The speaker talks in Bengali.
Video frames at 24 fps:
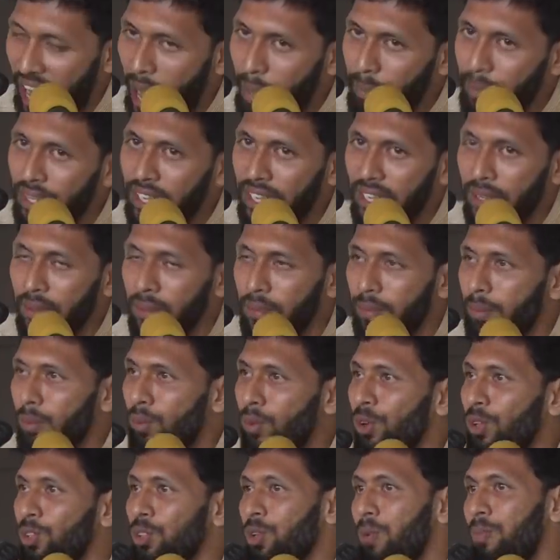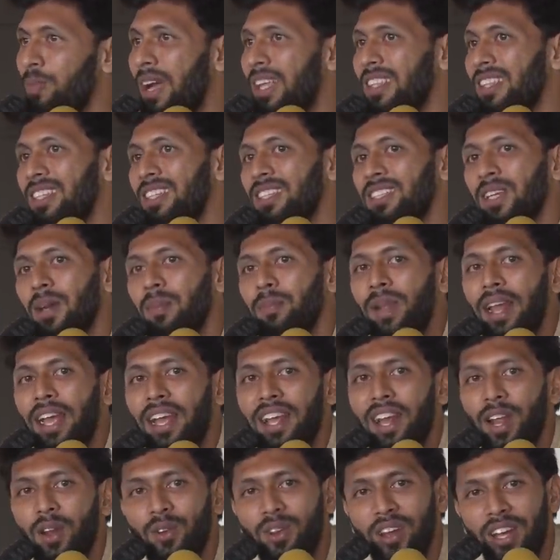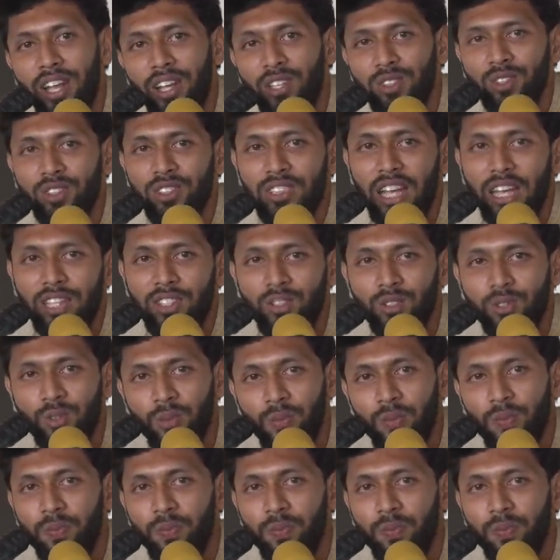আমি মূলত মাদ্রাসা ব্যাকগ্রাউন্ডের একজন ছাত্র